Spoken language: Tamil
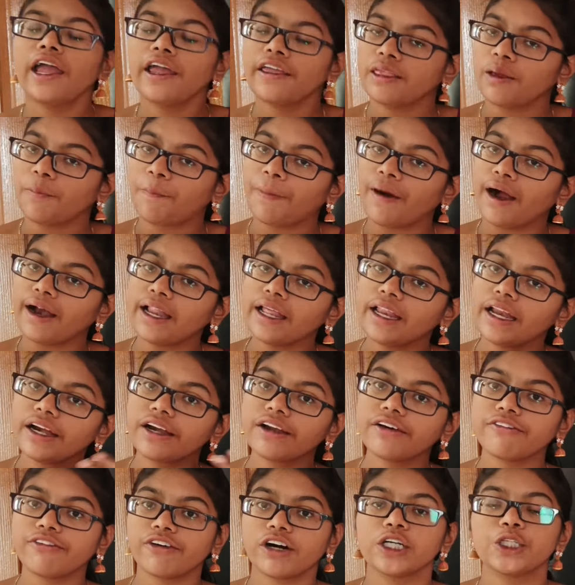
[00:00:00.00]
இந்த
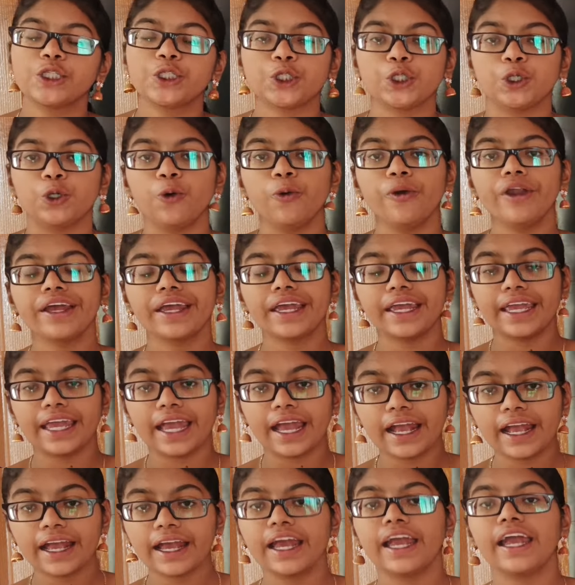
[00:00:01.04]
பன்னிரெண்டு வேர்ட்ஸையும் நீங்கள்
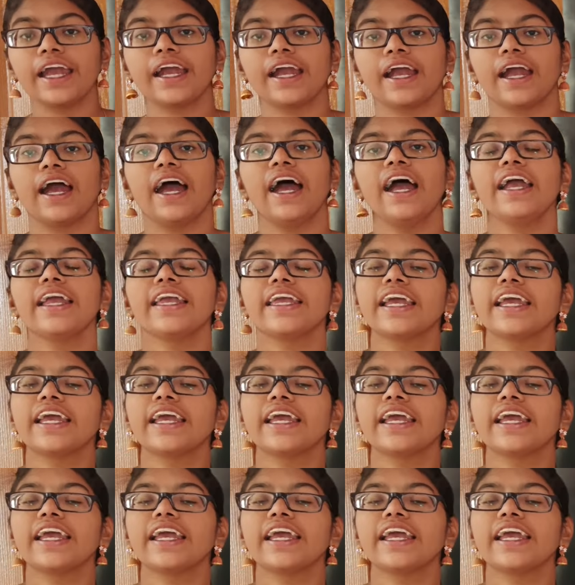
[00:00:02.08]
எங்கே எங்கே